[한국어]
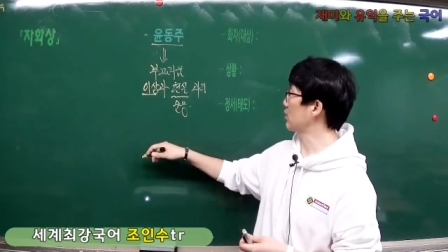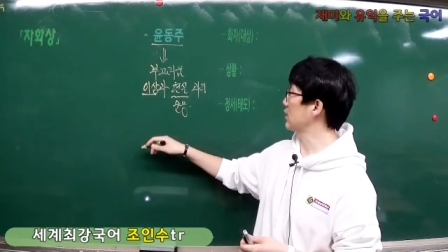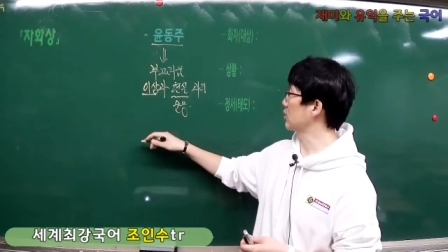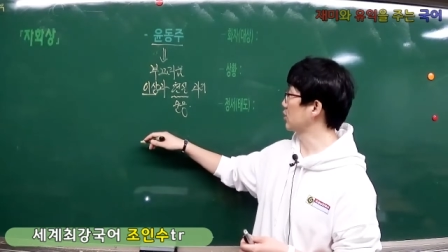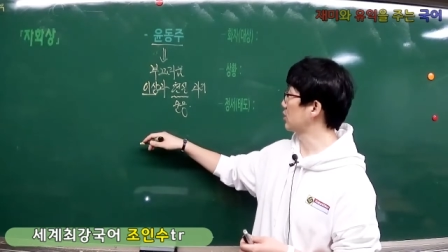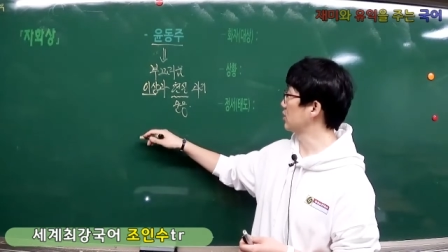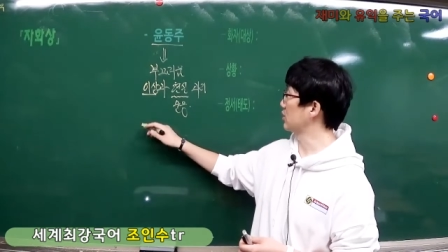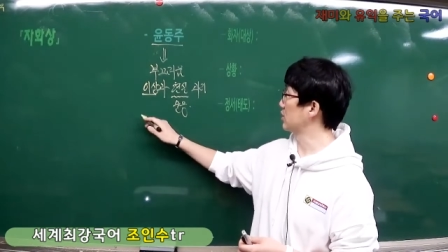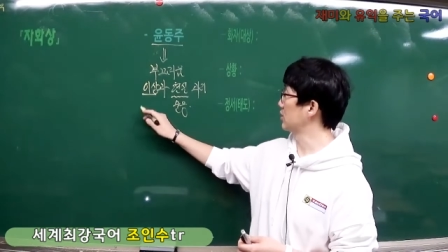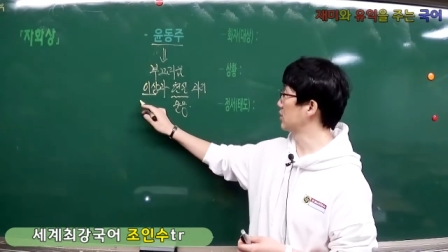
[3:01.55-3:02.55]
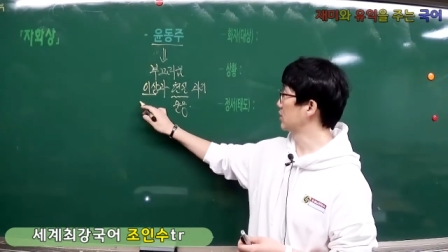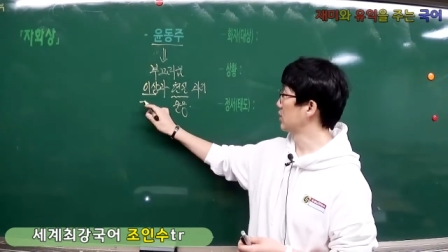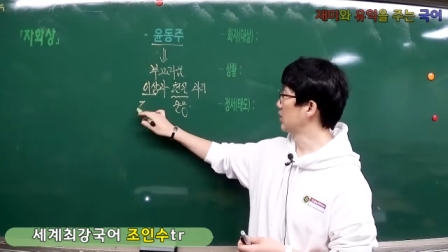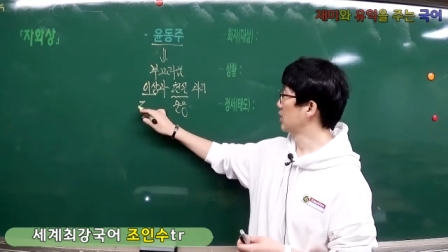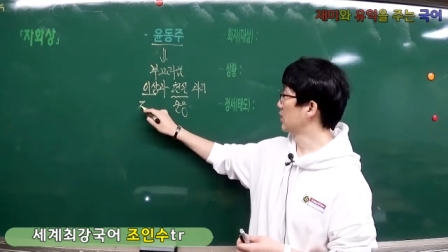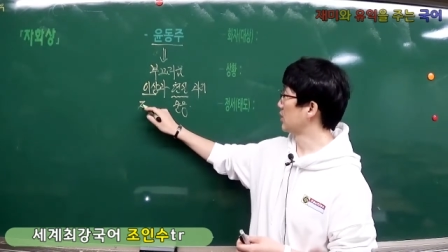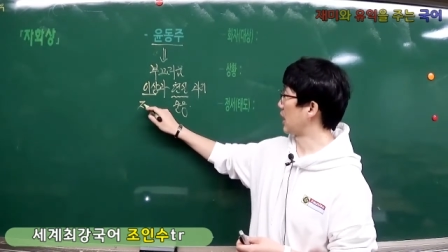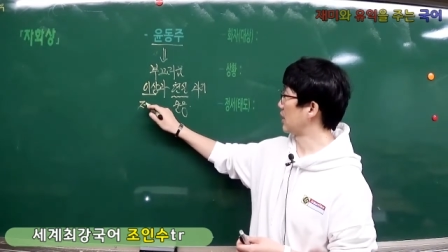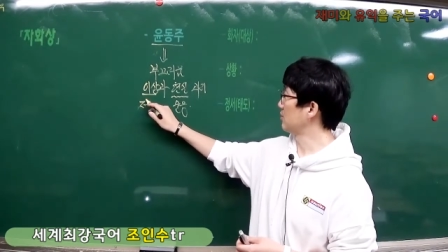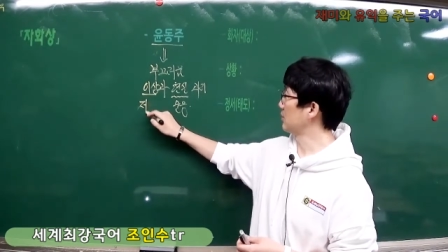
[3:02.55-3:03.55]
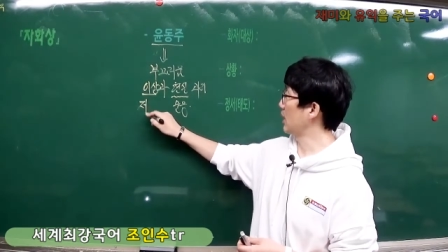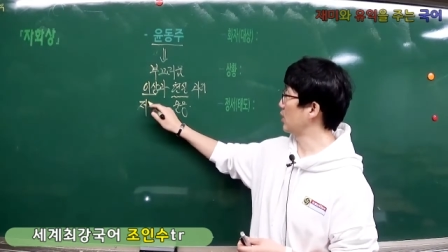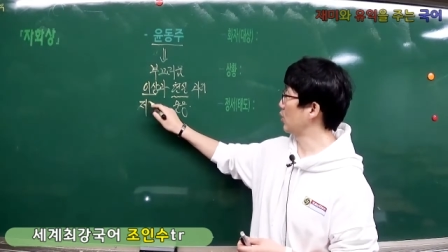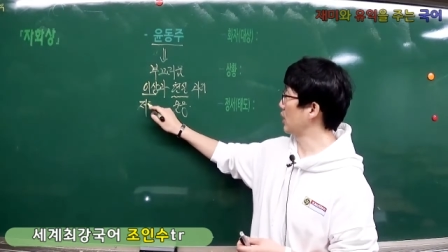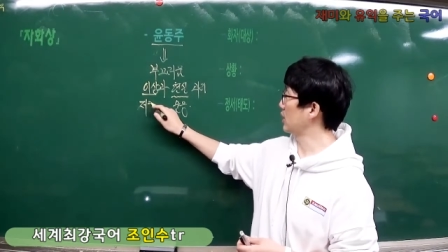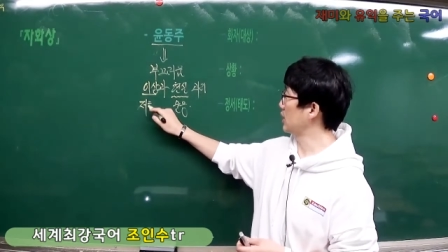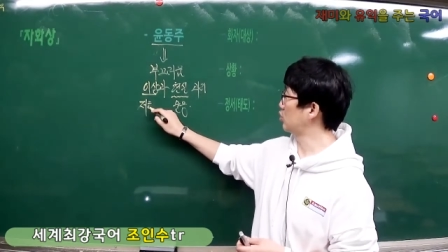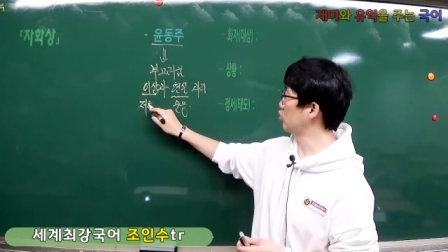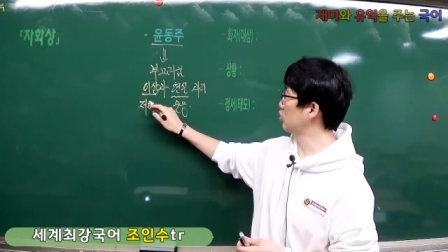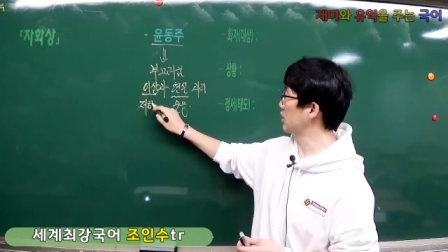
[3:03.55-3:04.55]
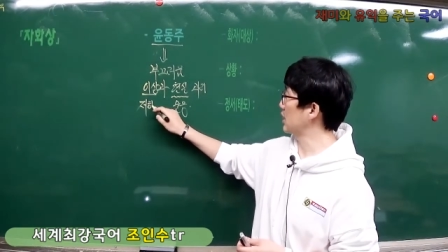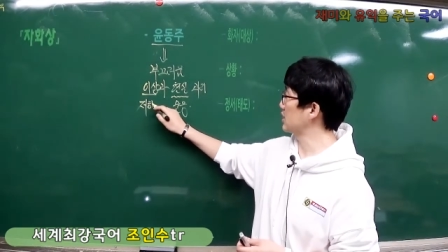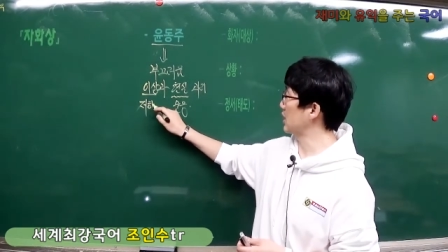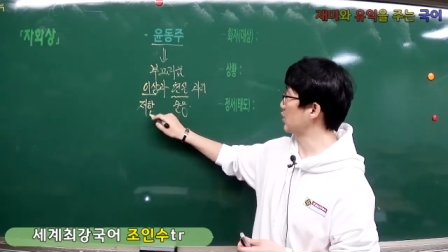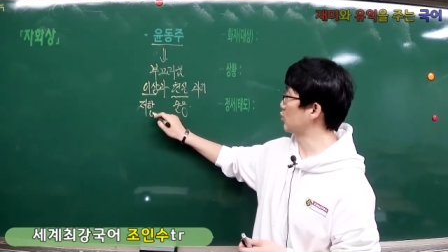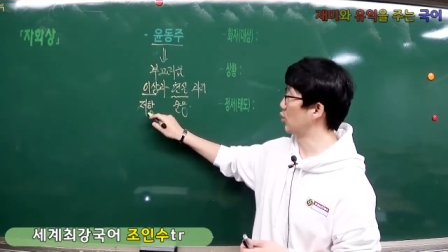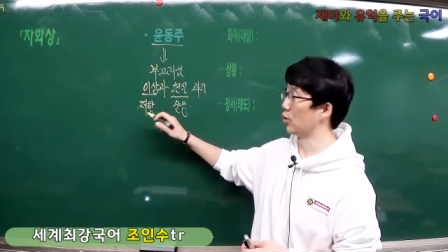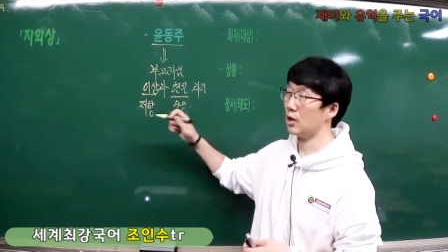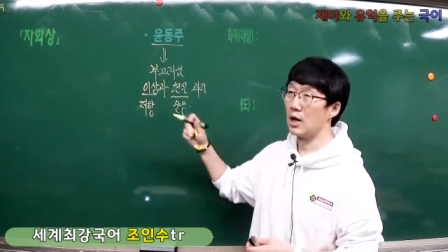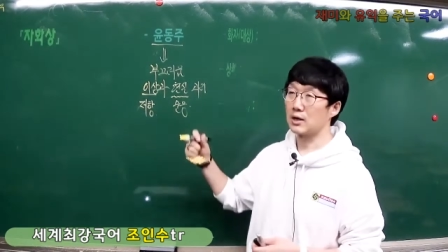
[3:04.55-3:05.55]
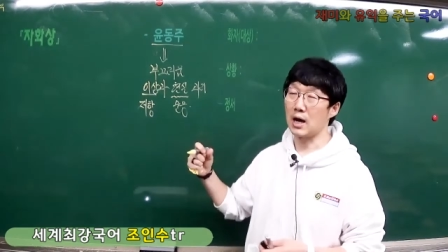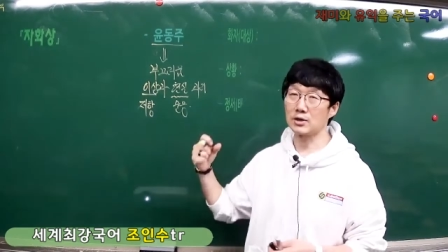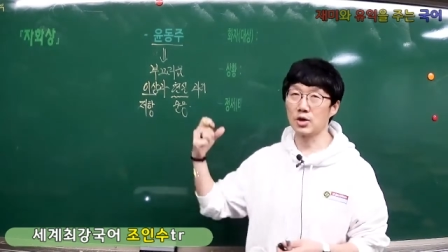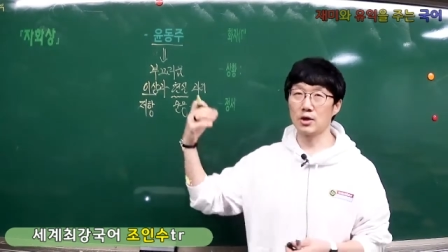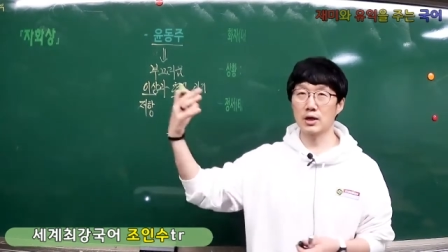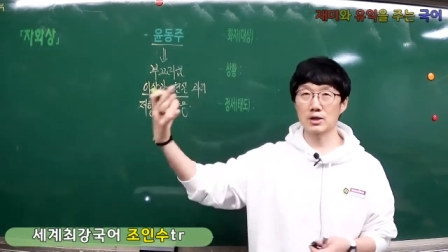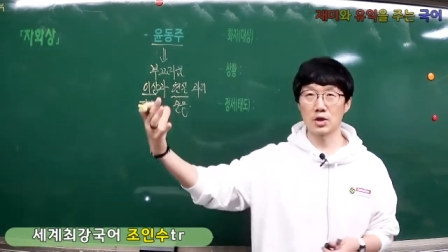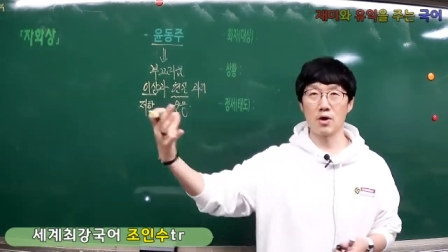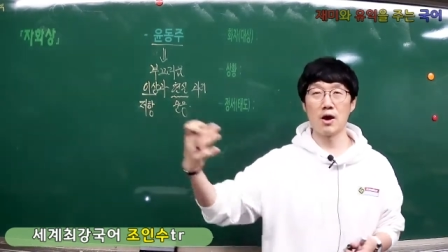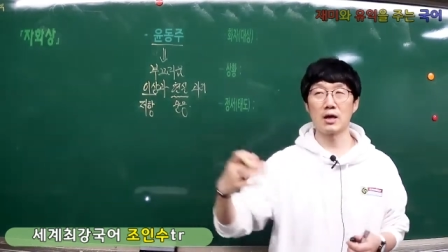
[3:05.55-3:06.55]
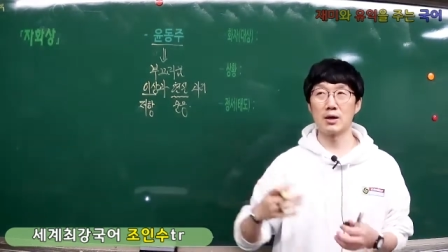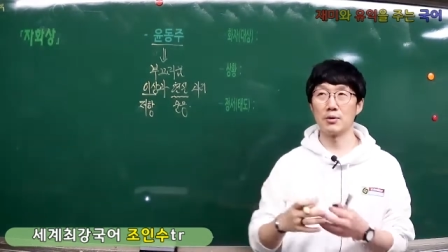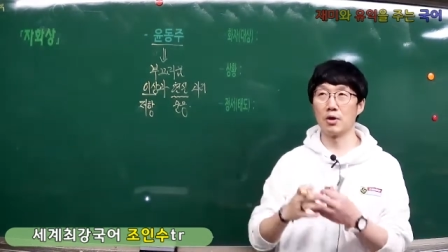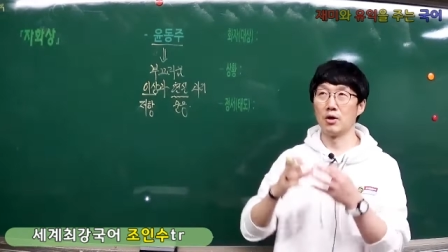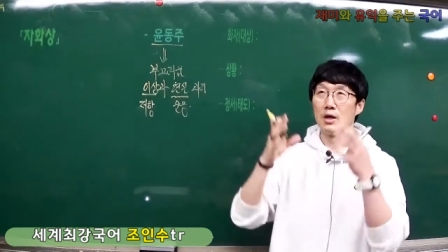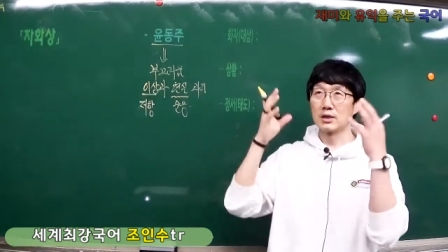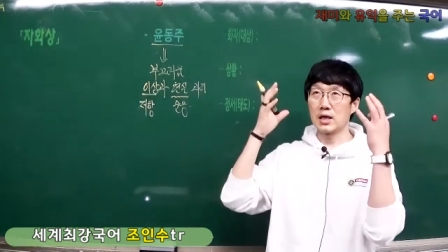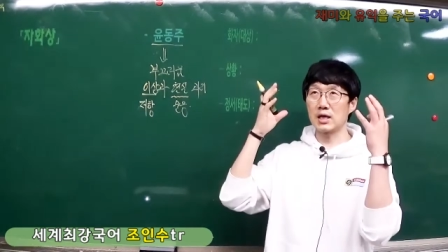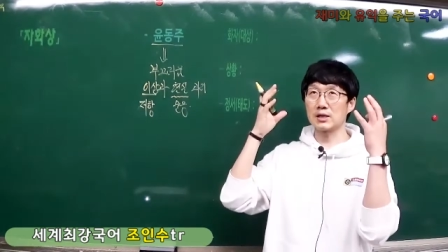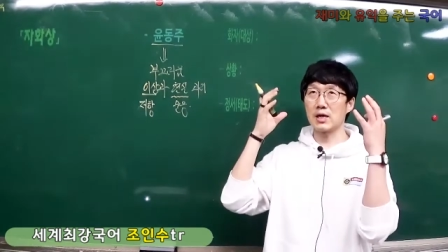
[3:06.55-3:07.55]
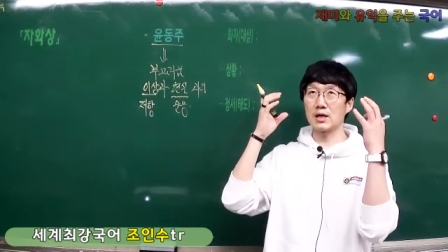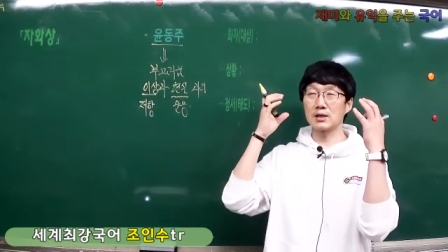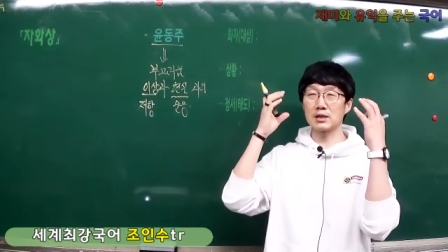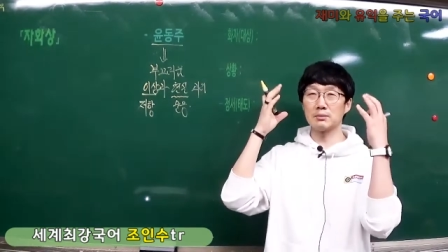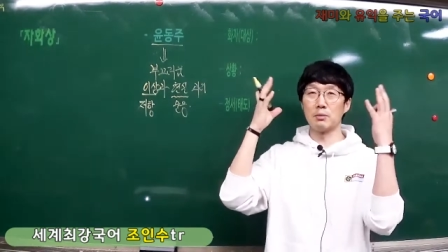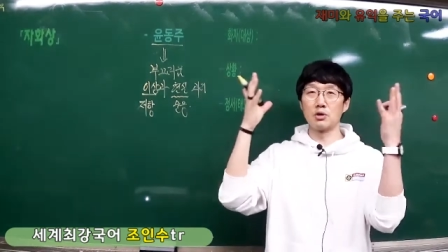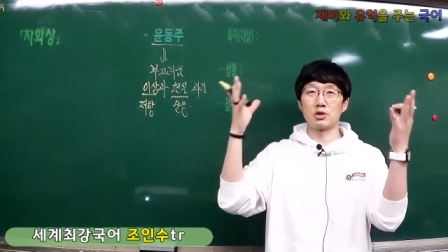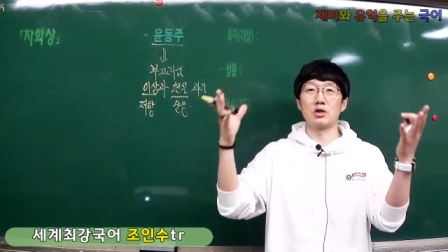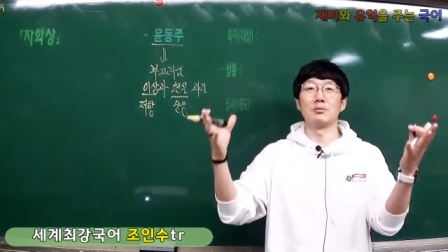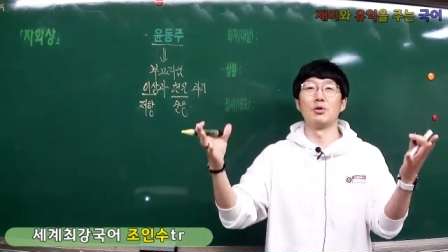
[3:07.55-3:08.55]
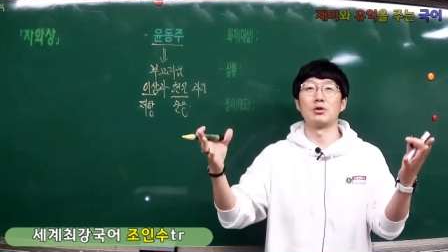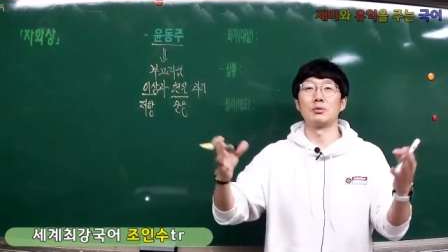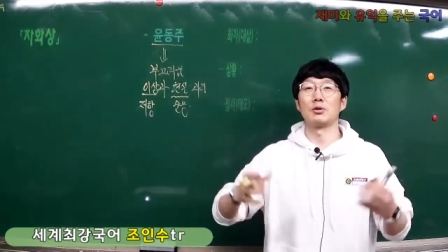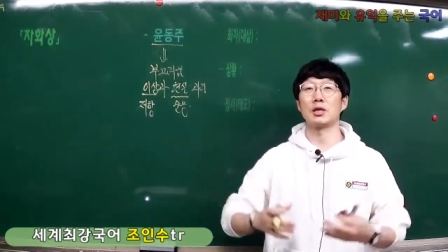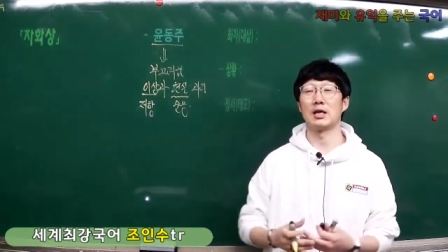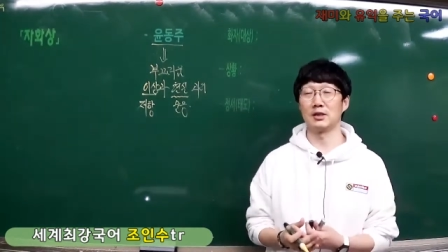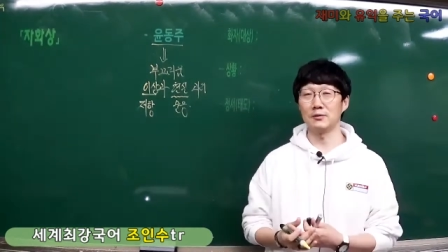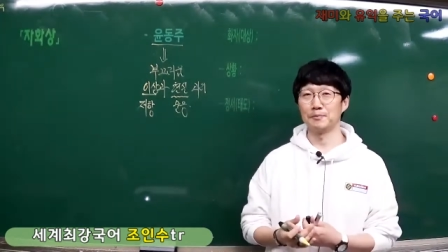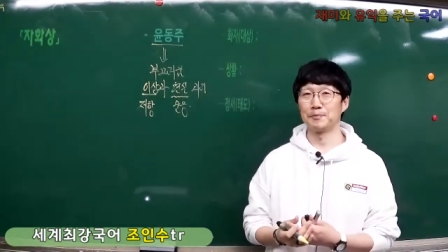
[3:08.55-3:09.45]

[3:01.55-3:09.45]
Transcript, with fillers: 하는 것들은 나름대로의 이 순응하지 않고 강렬하게 저항하며 자기가 생각하는 가장 멋진 모습으로 사는